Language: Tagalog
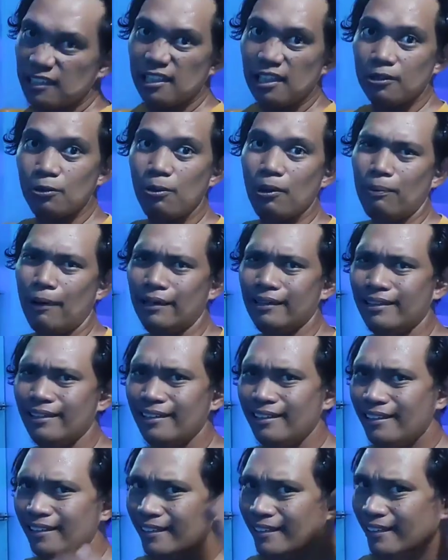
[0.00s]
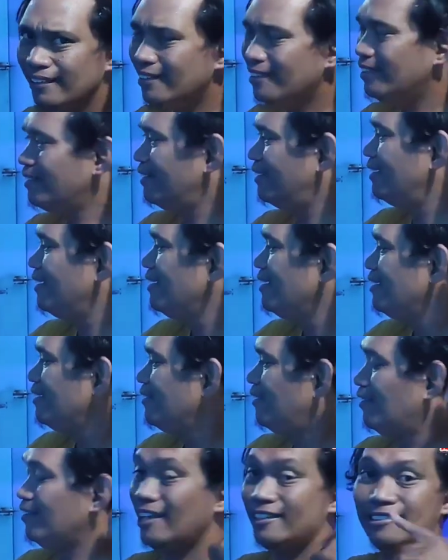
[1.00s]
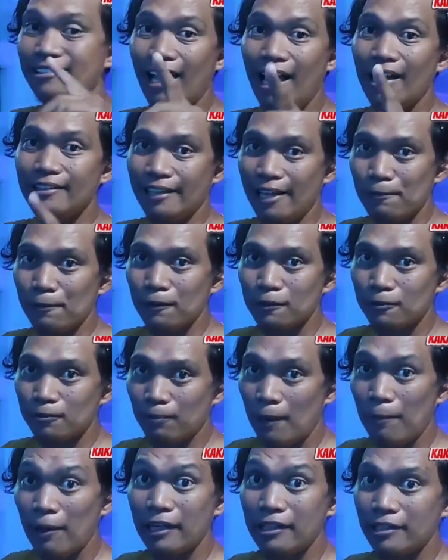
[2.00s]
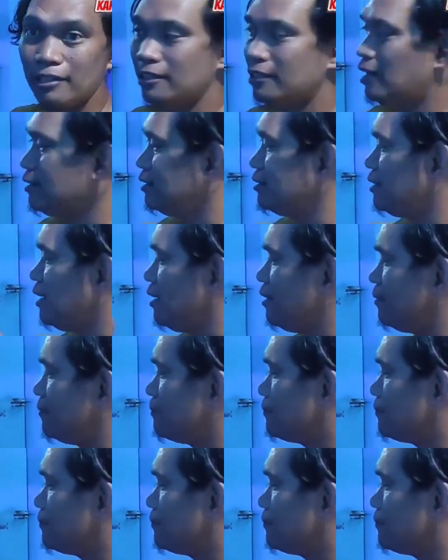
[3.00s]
nila ng lipad. O, na. Tapos, papakainin na natin siya.